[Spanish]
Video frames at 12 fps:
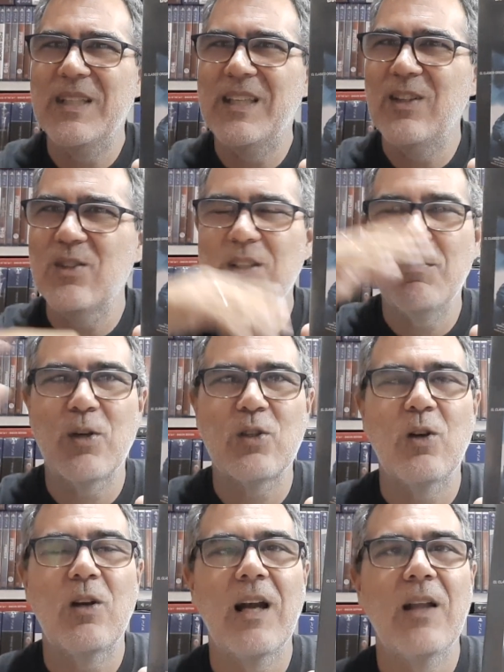metiéndose por
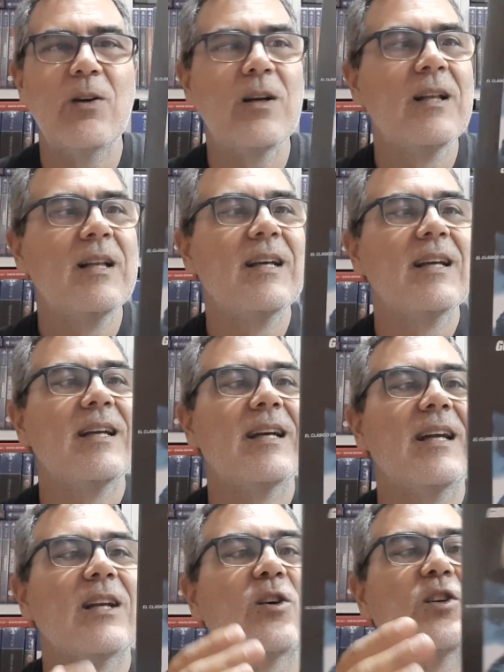todos lados. El